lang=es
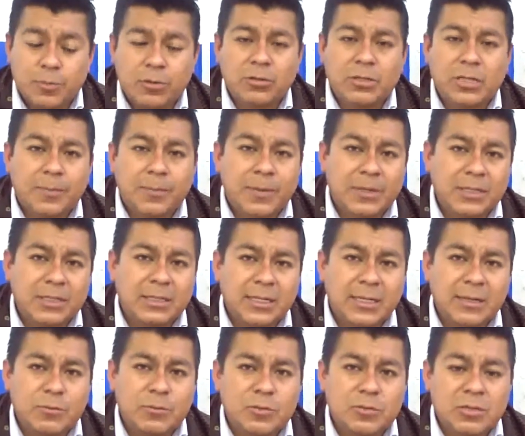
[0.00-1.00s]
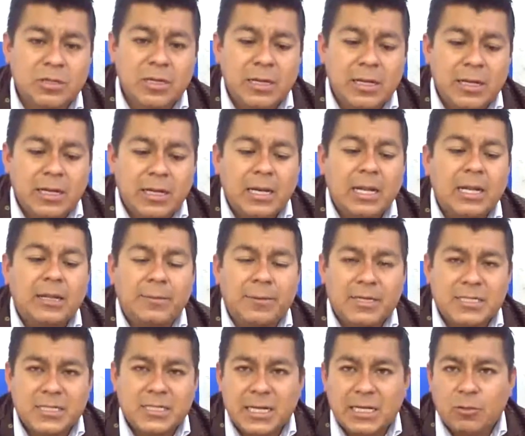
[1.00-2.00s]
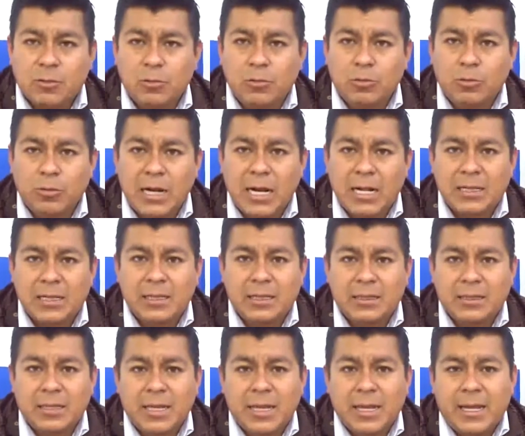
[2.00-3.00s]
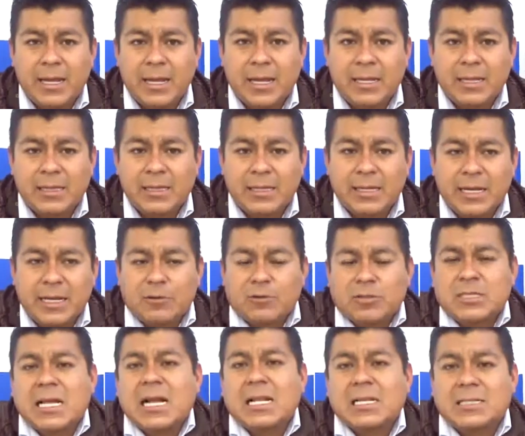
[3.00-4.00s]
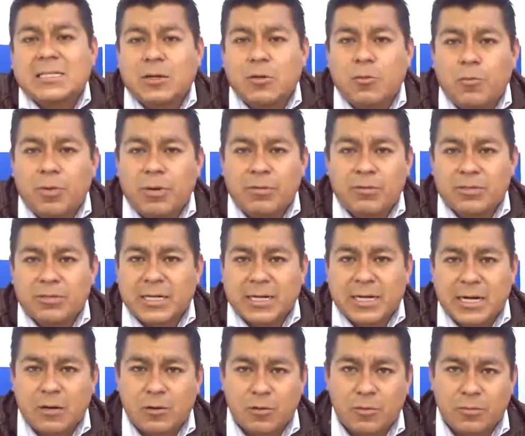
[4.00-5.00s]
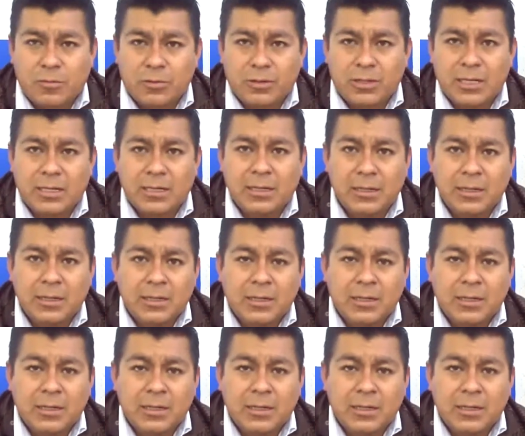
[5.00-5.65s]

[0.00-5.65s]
Por otra parte tenemos la diversidad cultural que nos da el ser un pueblo serrano como tal.